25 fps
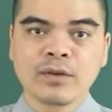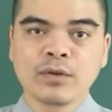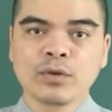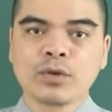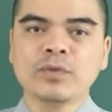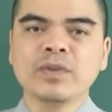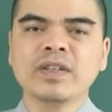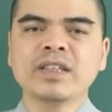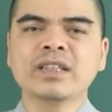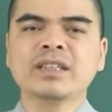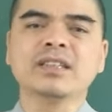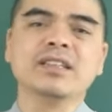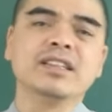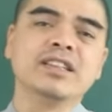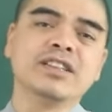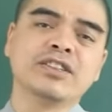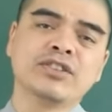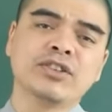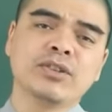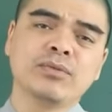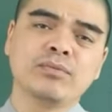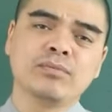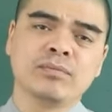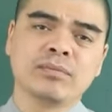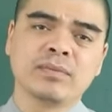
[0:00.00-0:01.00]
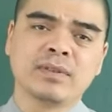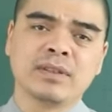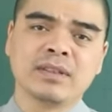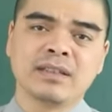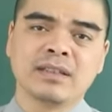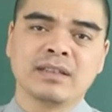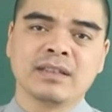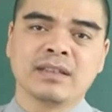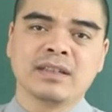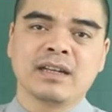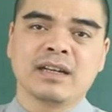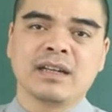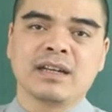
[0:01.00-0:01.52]
quý vị thử hình dung
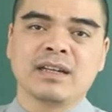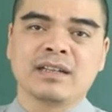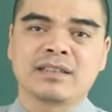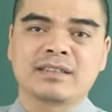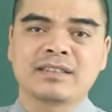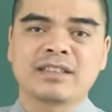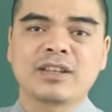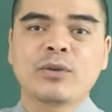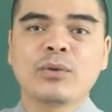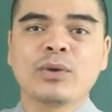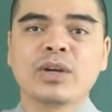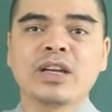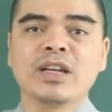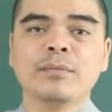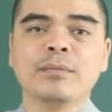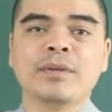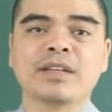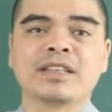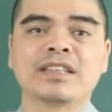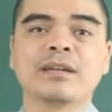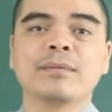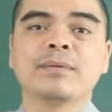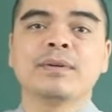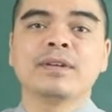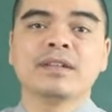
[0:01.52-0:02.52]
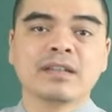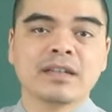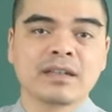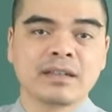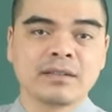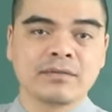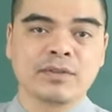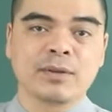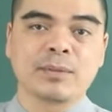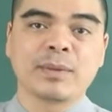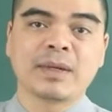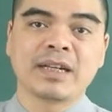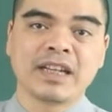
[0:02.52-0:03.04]
à, sau khi mà thắp
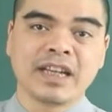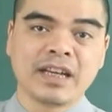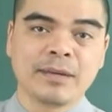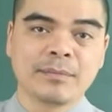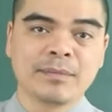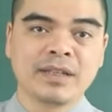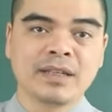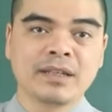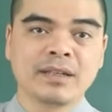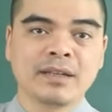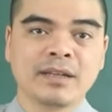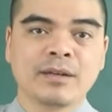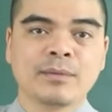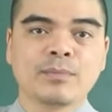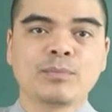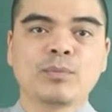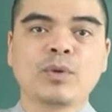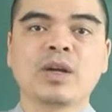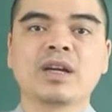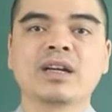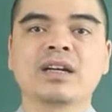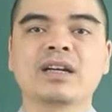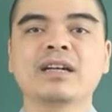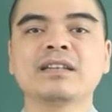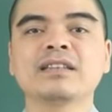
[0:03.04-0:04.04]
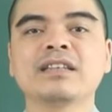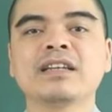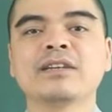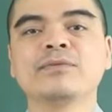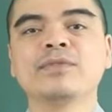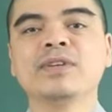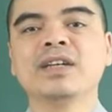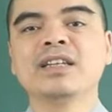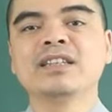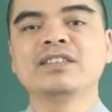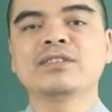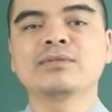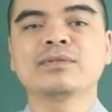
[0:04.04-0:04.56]
hương vào ban đêm ấy mọi các thành
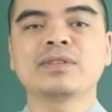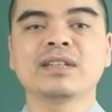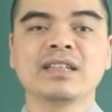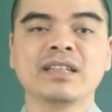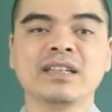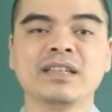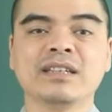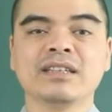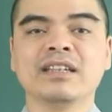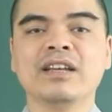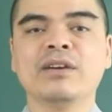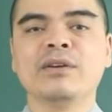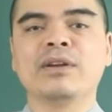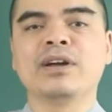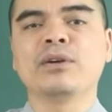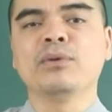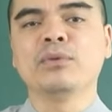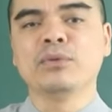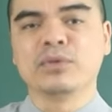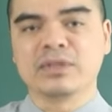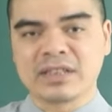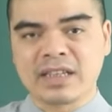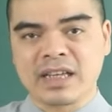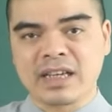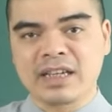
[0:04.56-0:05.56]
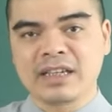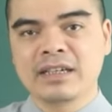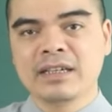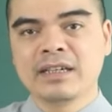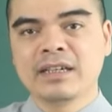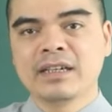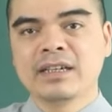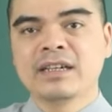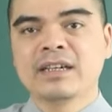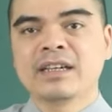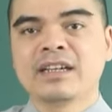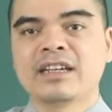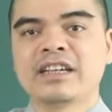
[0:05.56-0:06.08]
viên trong gia đình đều đã ngủ say
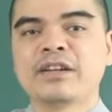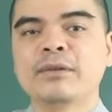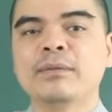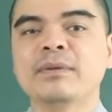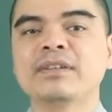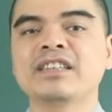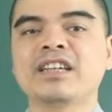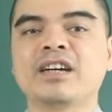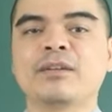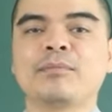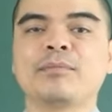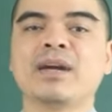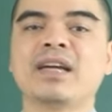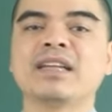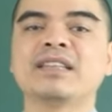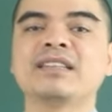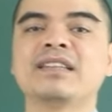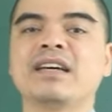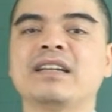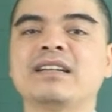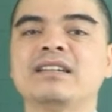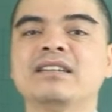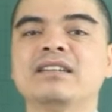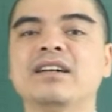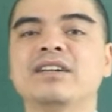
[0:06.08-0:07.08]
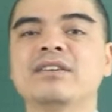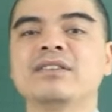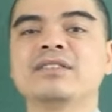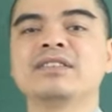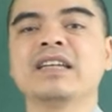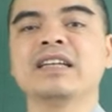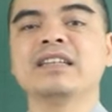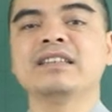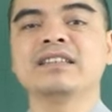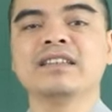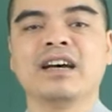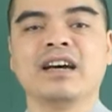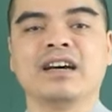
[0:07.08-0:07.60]
nếu mà chẳng may tàn hương nó
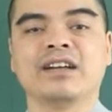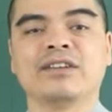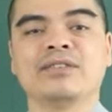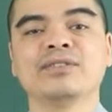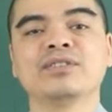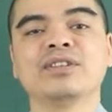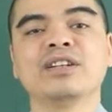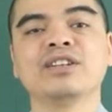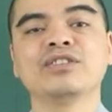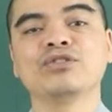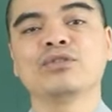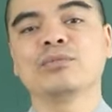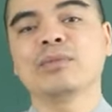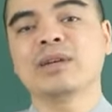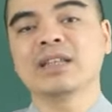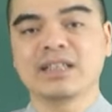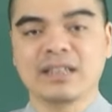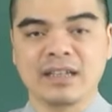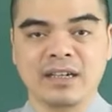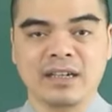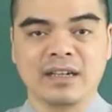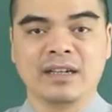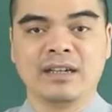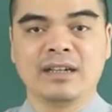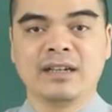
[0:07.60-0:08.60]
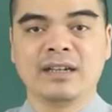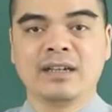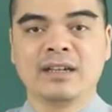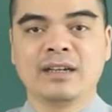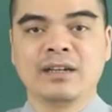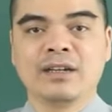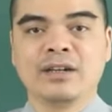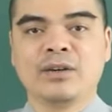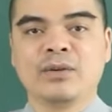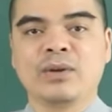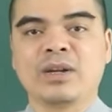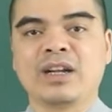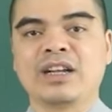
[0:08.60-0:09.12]
cháy dở nó rơi xuống bàn thờ
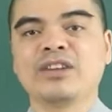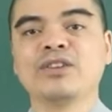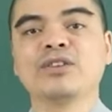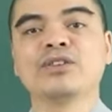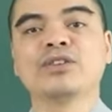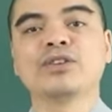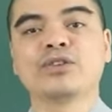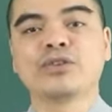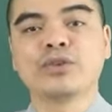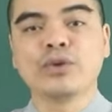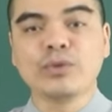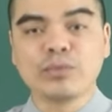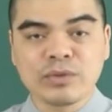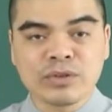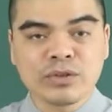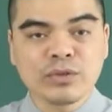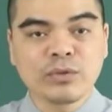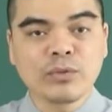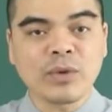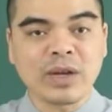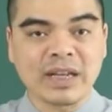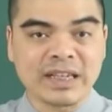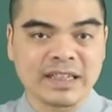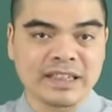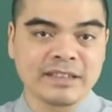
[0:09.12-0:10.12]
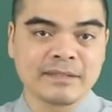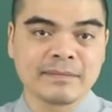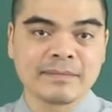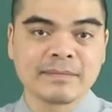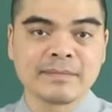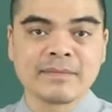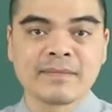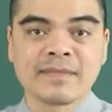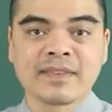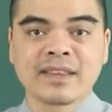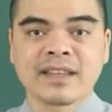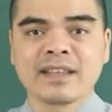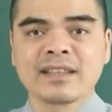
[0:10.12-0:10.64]
hoặc là đồ thờ cúng xung quanh ấy
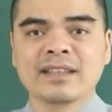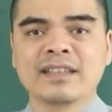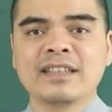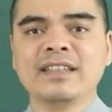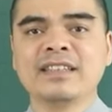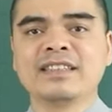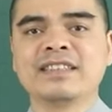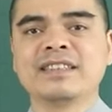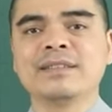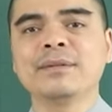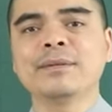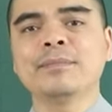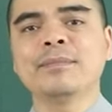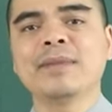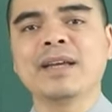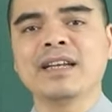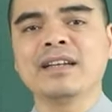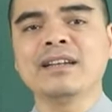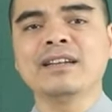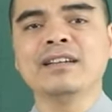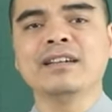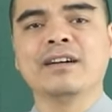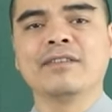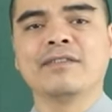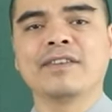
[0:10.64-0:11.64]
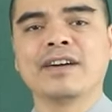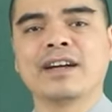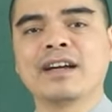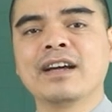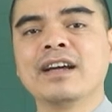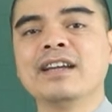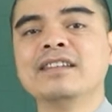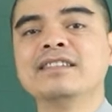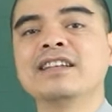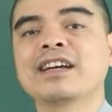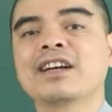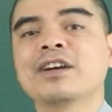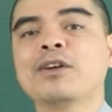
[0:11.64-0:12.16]
thì sẽ bị bén lửa và
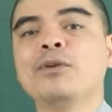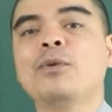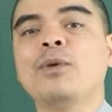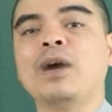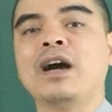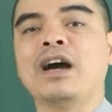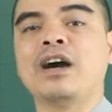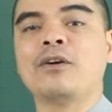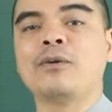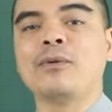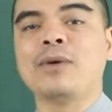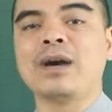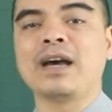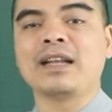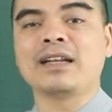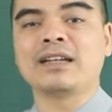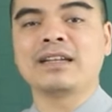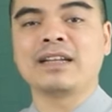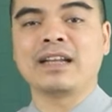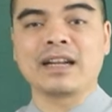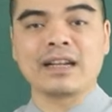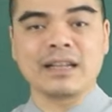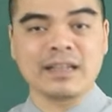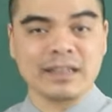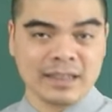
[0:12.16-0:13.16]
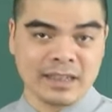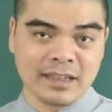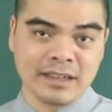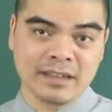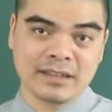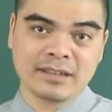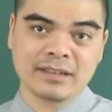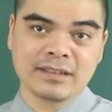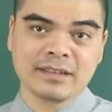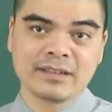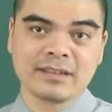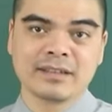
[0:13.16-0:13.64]
gây ra cái hỏa hoạn đáng tiếc.